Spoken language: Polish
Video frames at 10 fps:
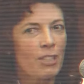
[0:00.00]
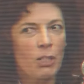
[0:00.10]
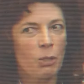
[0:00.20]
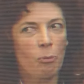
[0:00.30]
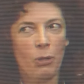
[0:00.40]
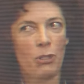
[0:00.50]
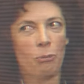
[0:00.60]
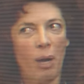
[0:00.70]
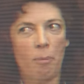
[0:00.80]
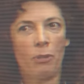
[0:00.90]
Znacie moją
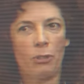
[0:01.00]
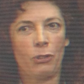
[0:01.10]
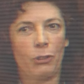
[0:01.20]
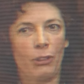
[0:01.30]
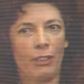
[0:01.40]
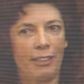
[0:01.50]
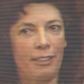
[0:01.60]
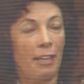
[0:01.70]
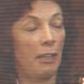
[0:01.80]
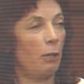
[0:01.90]
słabość, e,
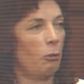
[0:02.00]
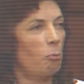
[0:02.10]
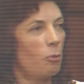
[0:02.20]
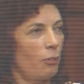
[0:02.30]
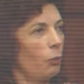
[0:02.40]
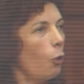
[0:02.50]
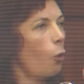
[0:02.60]
jak ja to mówię, do